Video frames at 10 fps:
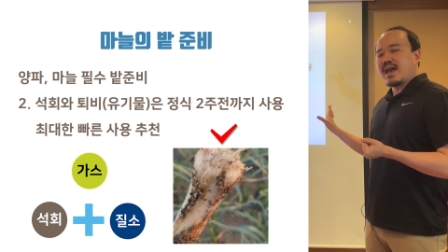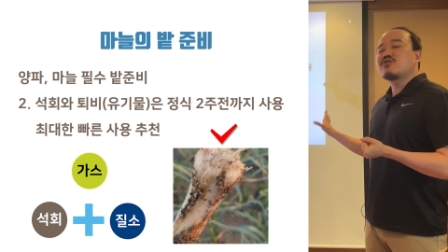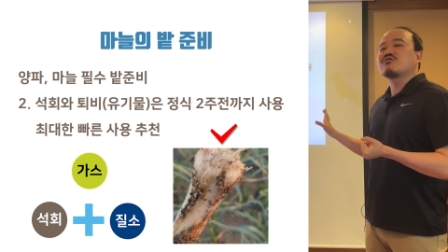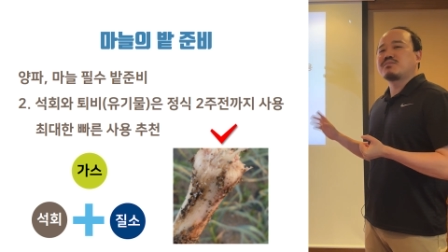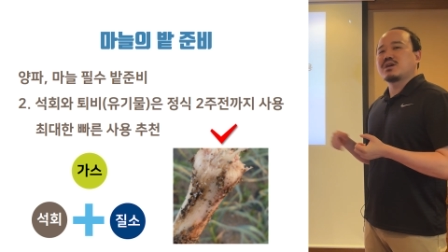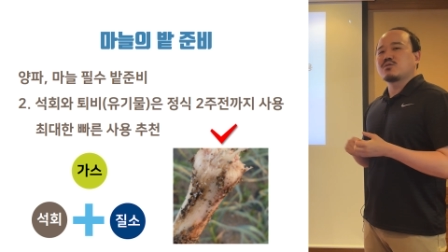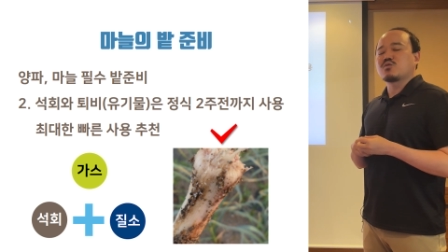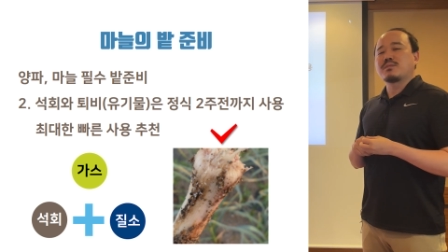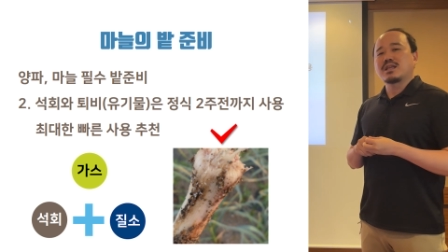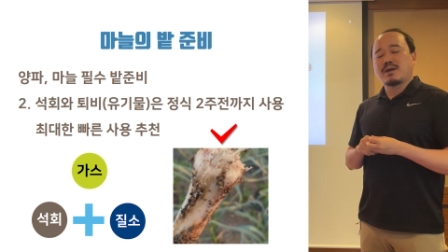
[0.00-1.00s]
해충 피해도
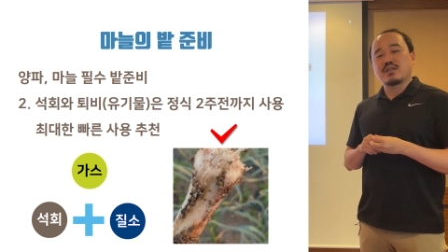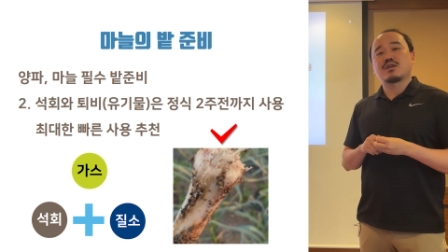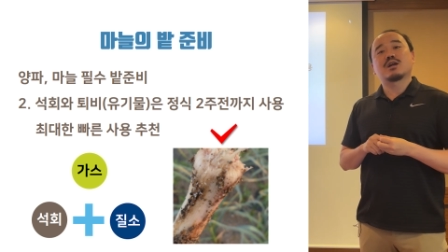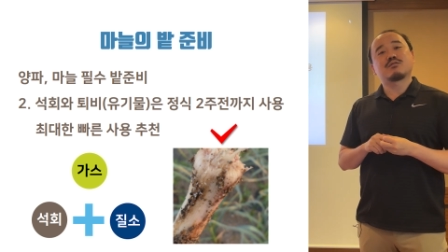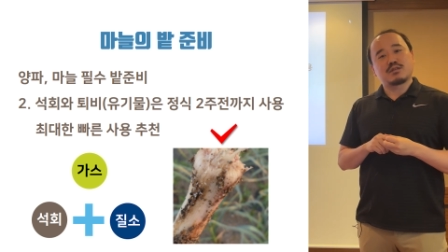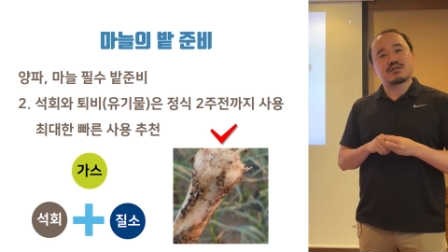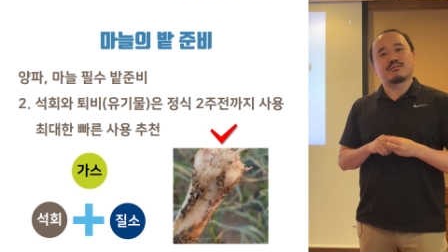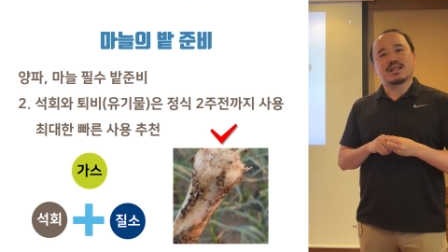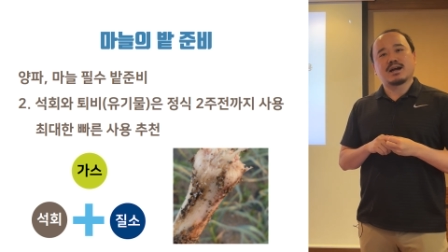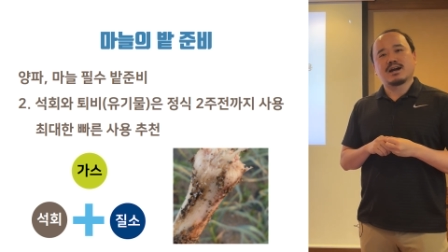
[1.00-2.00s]
좀 많이 발생할 수
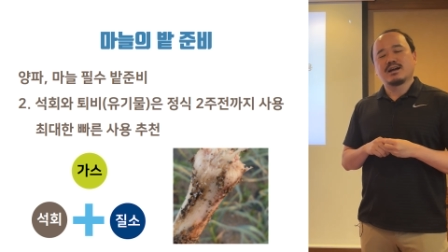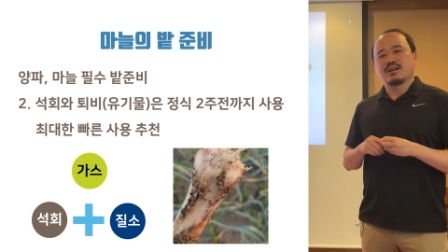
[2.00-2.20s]
있습니다.